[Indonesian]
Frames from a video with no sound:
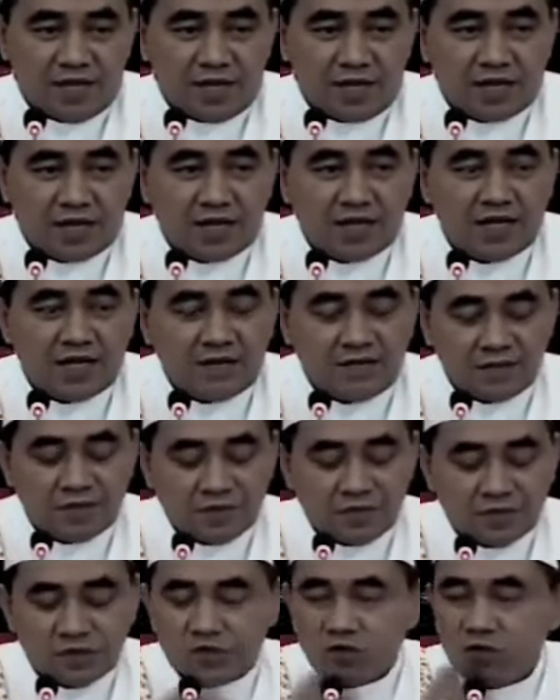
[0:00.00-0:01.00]
karena
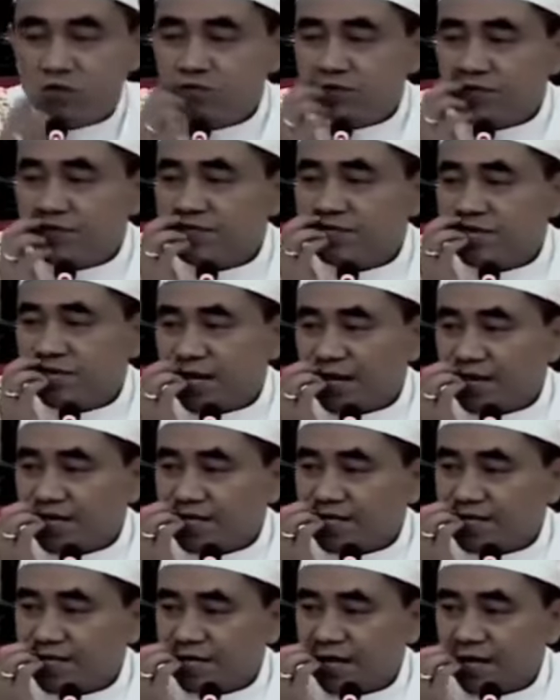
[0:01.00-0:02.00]
mencukupi
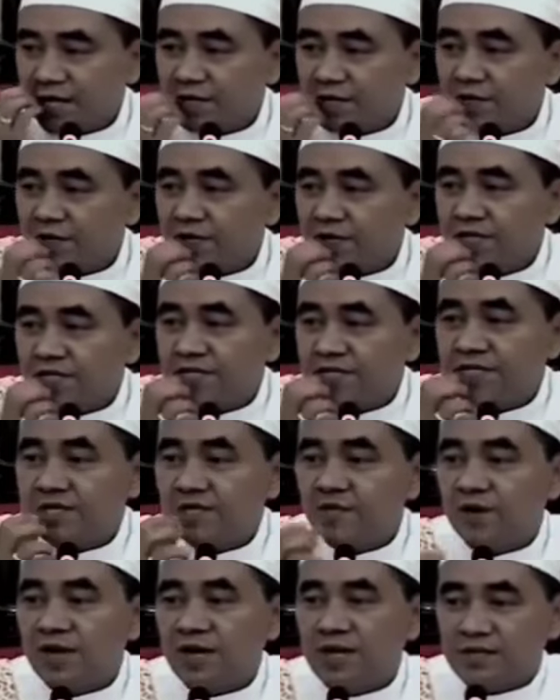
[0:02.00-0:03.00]
syarat-syarat orang
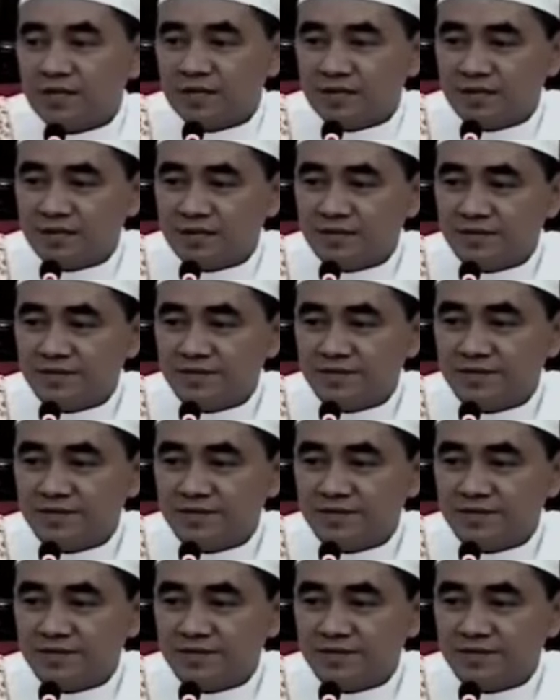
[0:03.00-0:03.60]
jadi wali.